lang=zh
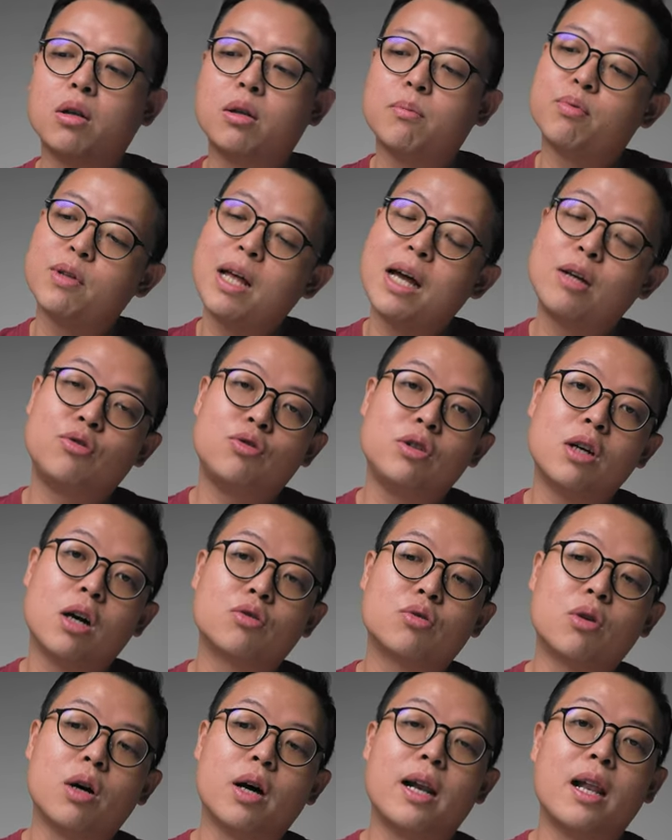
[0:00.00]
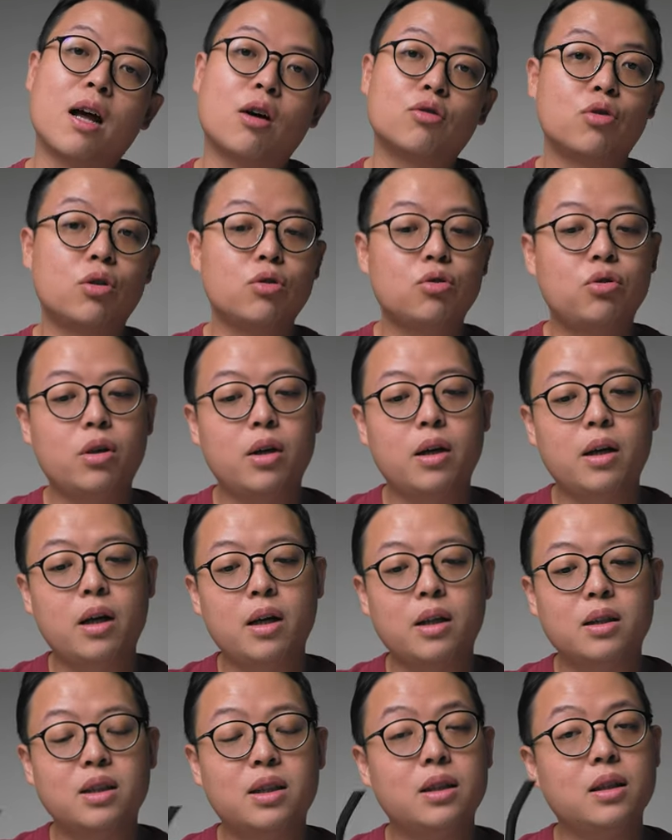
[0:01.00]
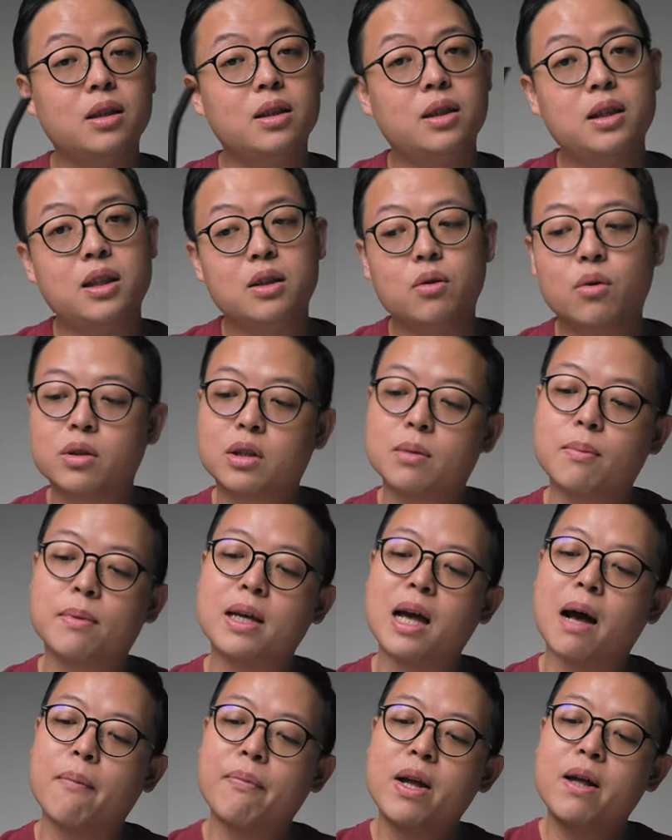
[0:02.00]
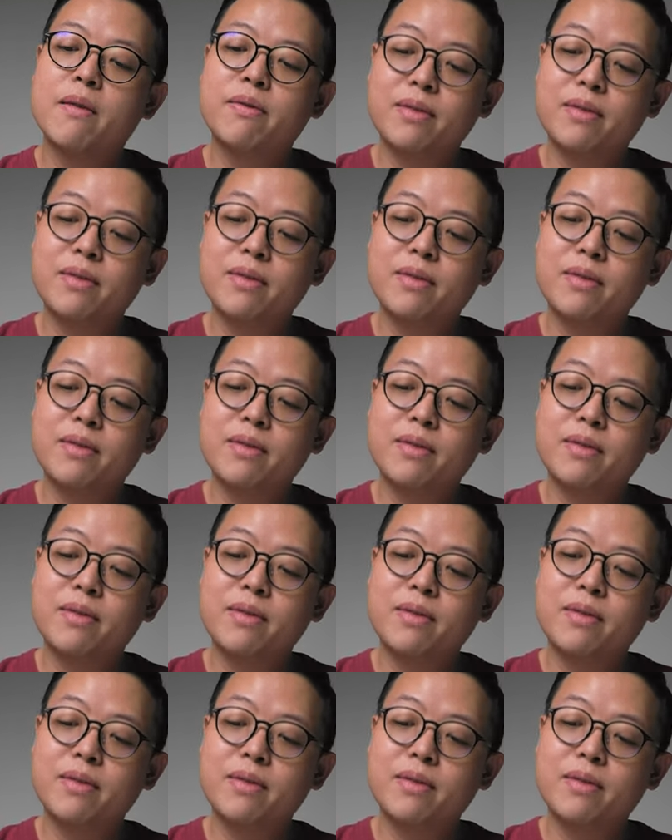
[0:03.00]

你不太需要说哎绕圈圈很仔细或者怎么样，